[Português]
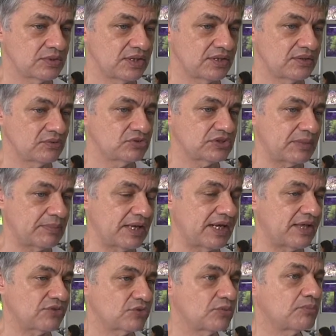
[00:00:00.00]
ele não
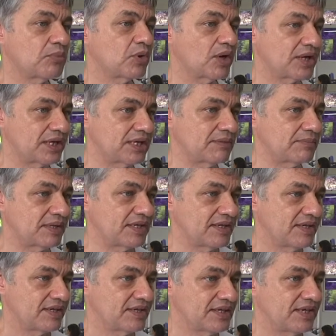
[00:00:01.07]
estabelece um programa
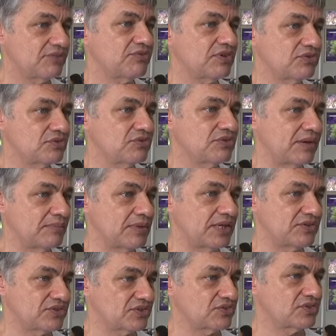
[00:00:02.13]
que
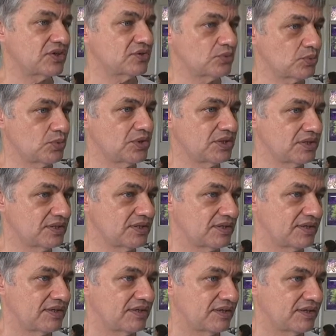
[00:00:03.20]
efetivamente assegure
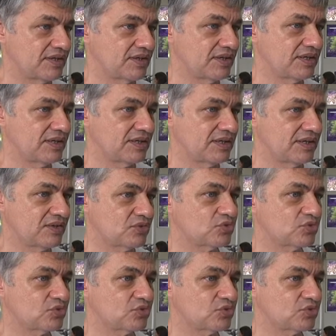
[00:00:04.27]
que